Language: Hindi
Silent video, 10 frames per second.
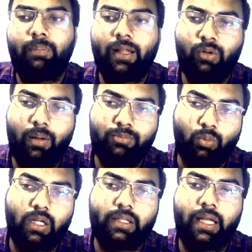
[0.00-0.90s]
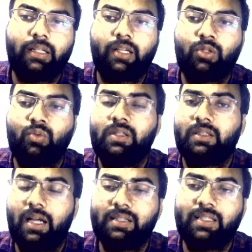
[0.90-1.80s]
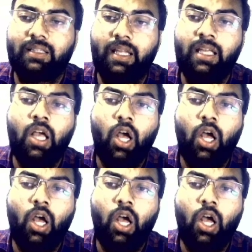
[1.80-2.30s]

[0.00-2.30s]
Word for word: पाए तो आप चौदह तारीख तक स्टूडेंट्स कर सकते हैं